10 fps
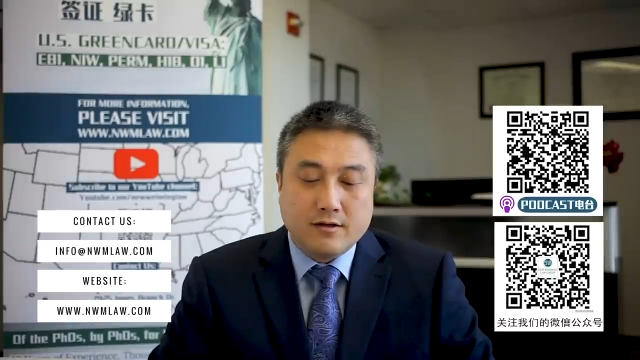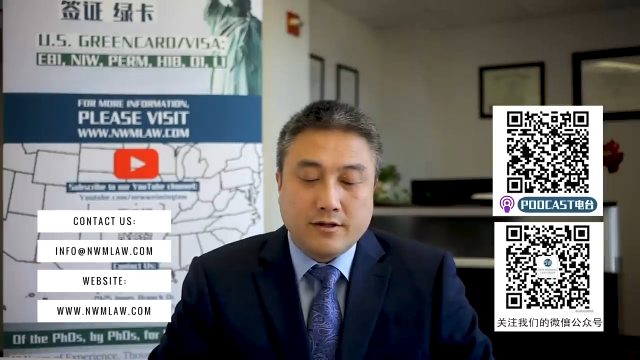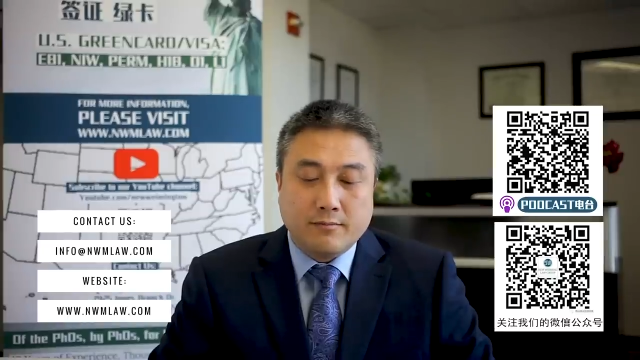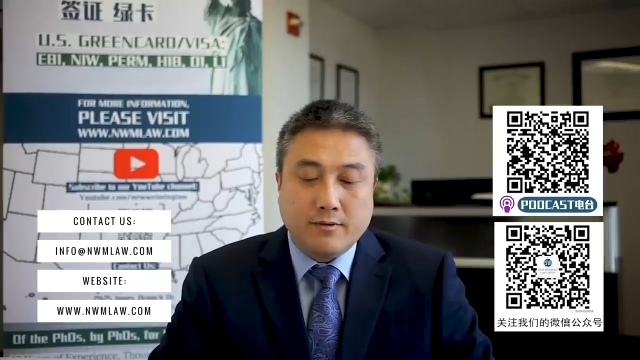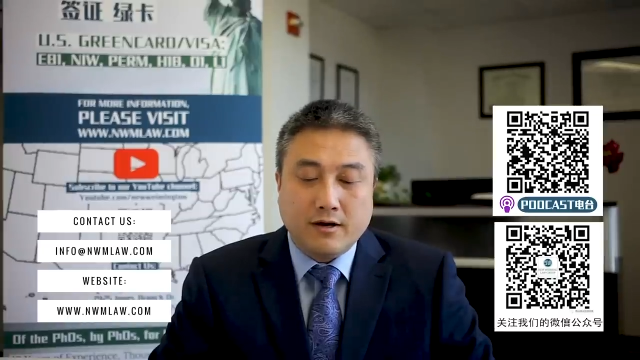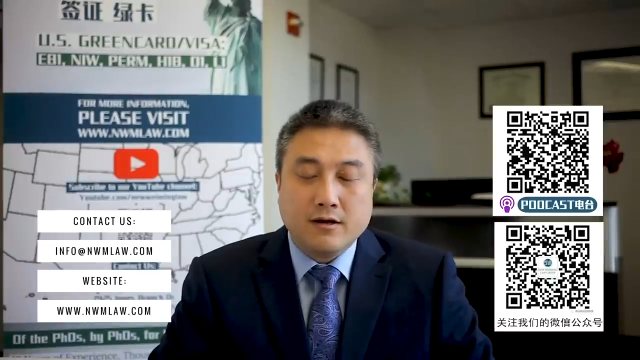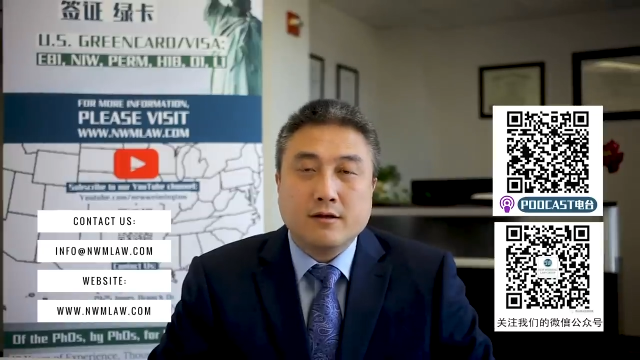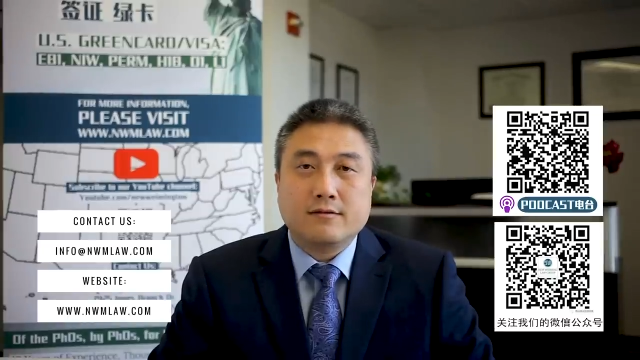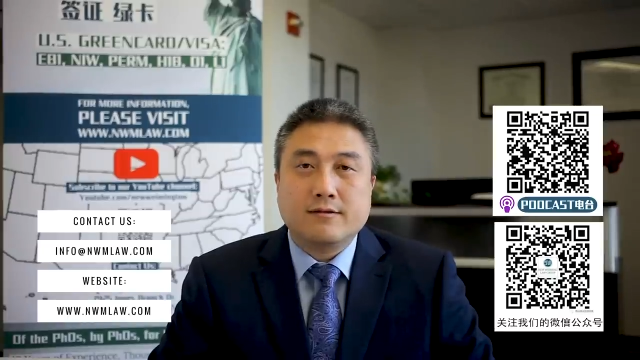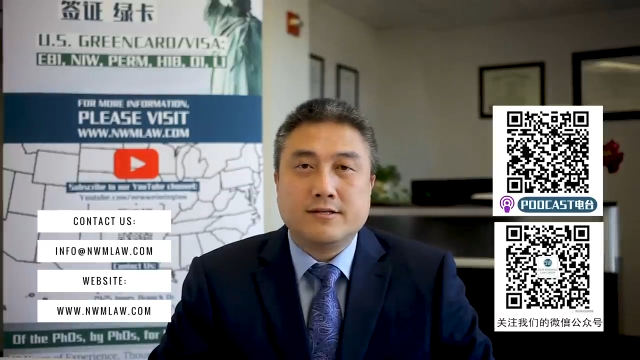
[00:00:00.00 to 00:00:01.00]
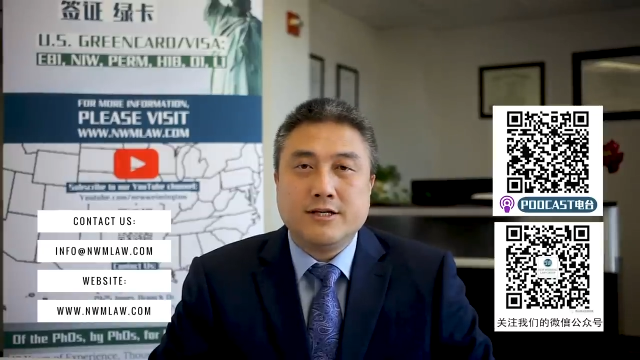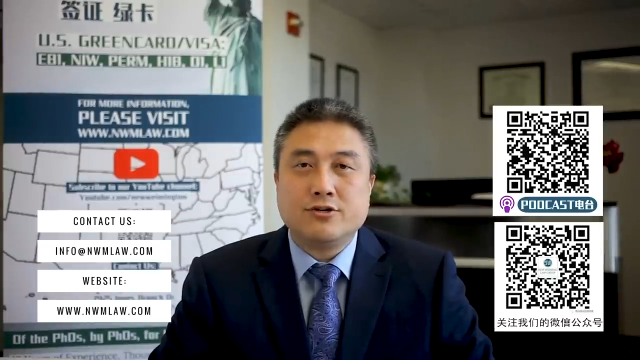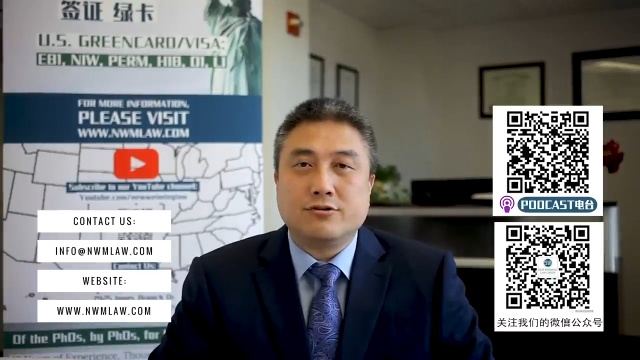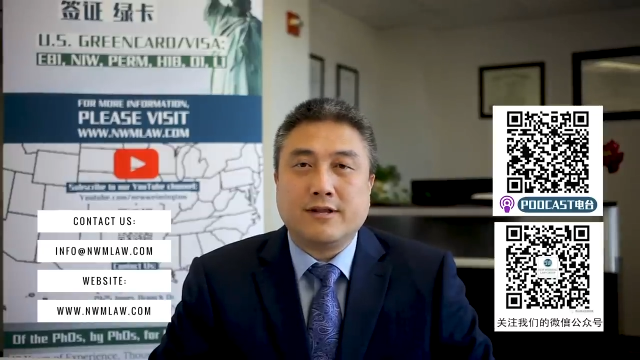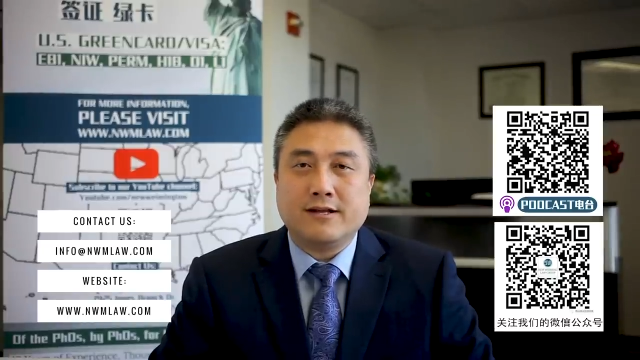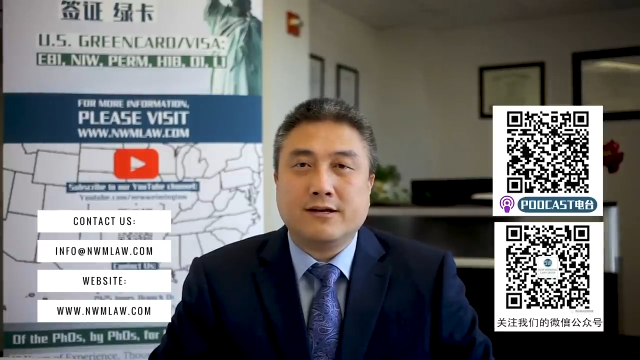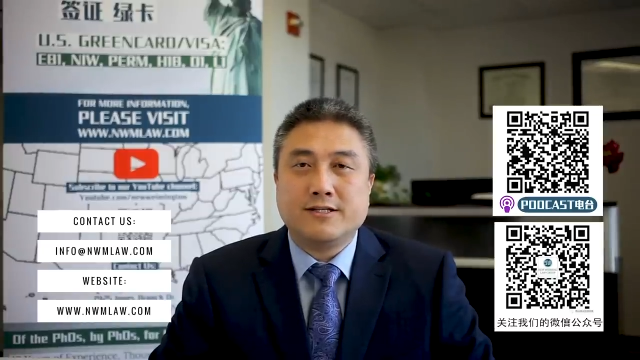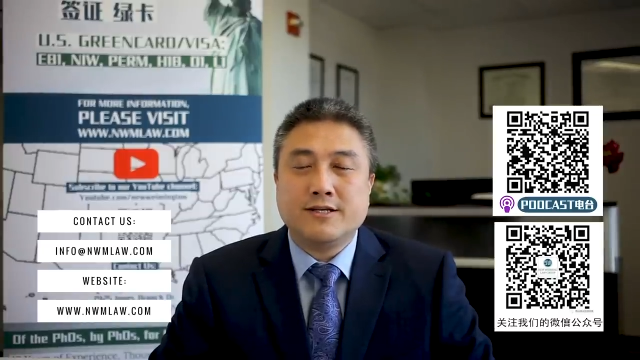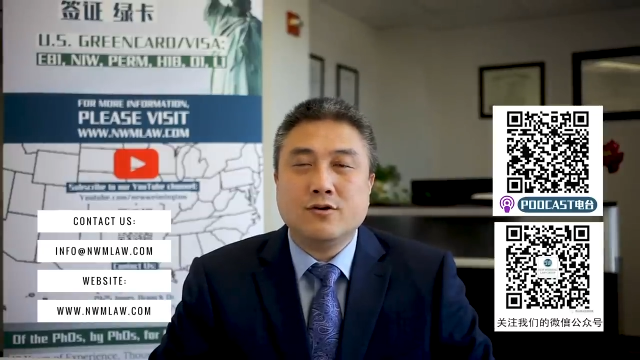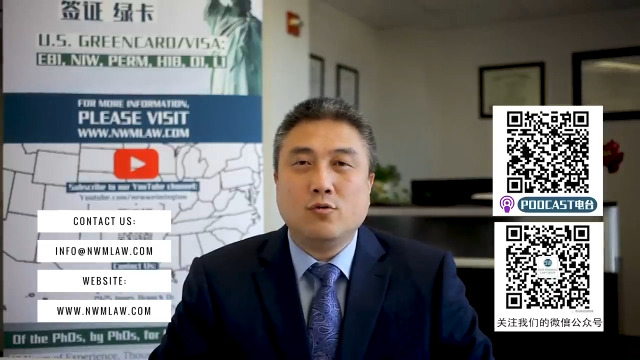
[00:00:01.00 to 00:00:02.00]
那么即使在这个
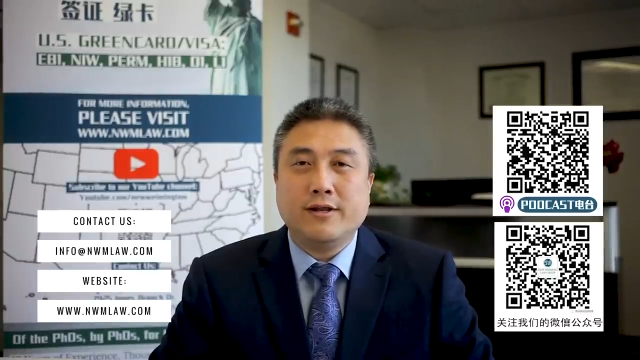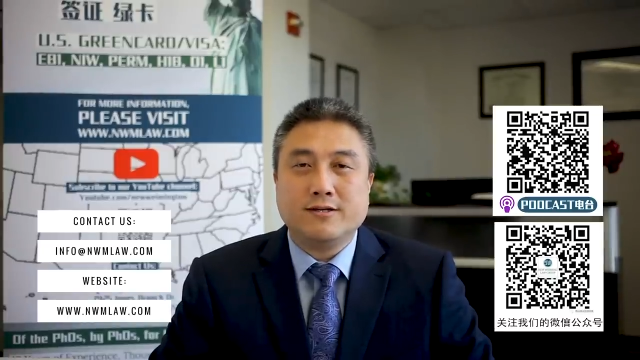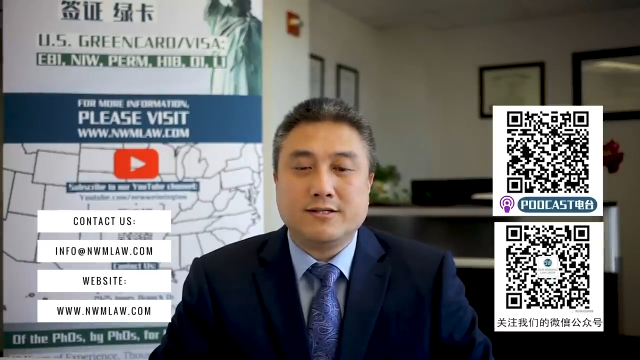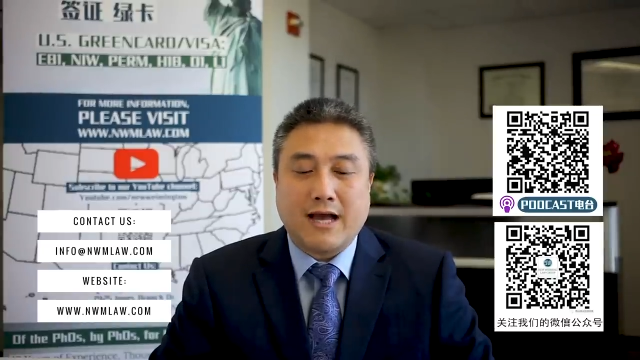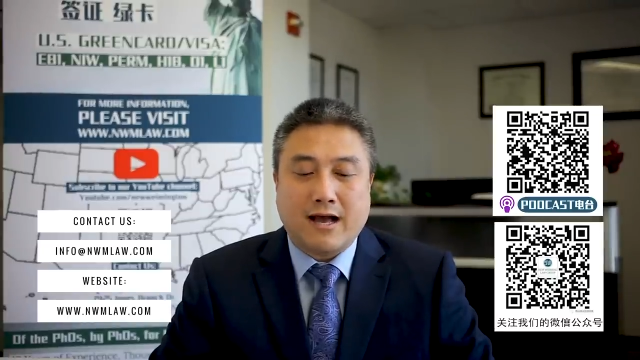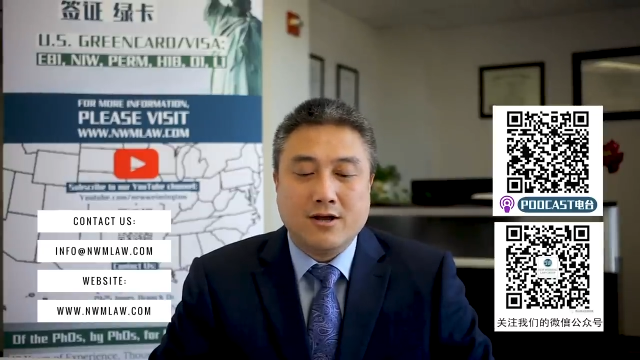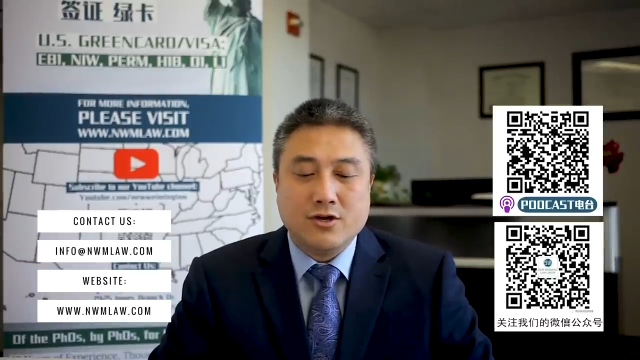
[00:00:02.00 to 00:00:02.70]
新规定下，